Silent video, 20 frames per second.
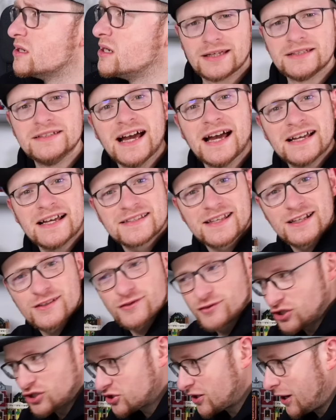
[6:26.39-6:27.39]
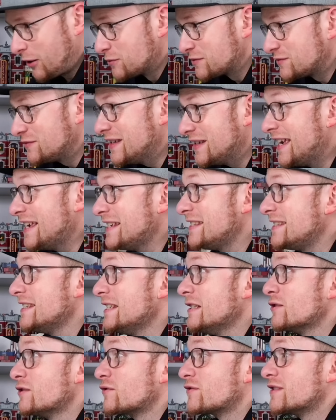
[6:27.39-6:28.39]
Da ist also der Strauß, wie ich
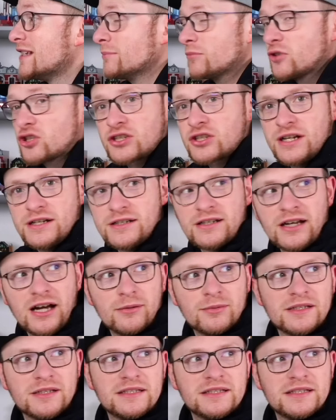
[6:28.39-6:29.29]
ihn zusammengestellt habe.